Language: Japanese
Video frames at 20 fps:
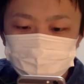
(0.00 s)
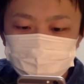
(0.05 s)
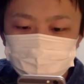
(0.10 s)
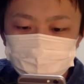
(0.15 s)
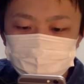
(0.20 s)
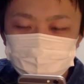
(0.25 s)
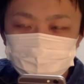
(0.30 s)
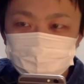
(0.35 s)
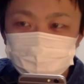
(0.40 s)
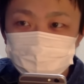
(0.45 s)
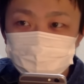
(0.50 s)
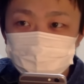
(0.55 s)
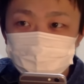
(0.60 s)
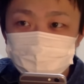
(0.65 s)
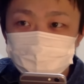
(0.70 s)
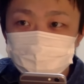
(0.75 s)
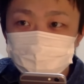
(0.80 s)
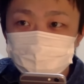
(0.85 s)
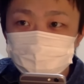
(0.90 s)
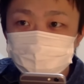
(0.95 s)
よし。
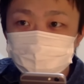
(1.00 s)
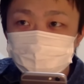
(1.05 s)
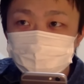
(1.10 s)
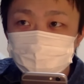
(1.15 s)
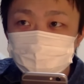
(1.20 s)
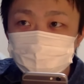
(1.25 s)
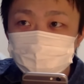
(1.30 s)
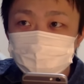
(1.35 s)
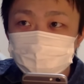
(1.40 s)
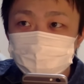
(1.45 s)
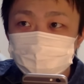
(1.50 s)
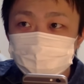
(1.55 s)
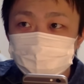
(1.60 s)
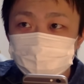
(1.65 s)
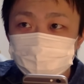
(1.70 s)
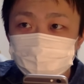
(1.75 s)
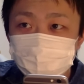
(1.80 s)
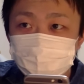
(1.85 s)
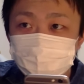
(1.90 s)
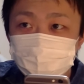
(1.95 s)

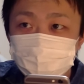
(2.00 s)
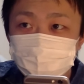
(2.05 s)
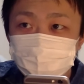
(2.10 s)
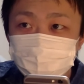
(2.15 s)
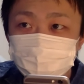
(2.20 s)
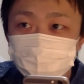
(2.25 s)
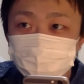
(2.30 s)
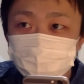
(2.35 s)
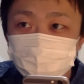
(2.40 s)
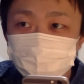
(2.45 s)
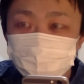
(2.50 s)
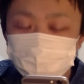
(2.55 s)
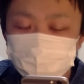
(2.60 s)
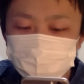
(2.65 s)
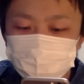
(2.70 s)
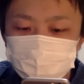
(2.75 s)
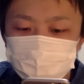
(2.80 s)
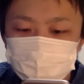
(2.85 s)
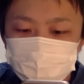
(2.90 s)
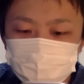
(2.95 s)
で、あ
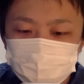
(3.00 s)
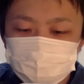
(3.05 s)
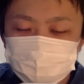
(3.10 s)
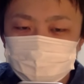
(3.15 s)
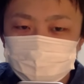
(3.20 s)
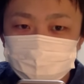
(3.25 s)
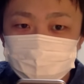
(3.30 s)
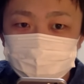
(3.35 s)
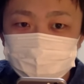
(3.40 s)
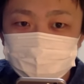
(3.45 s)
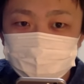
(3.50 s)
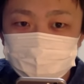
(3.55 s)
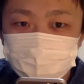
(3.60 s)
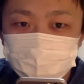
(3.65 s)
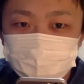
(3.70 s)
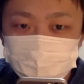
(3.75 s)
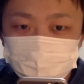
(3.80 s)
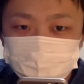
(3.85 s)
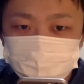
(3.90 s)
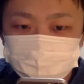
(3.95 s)
と1ですね、毎
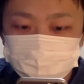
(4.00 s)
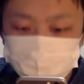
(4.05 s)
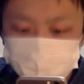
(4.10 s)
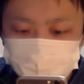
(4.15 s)
ターンは。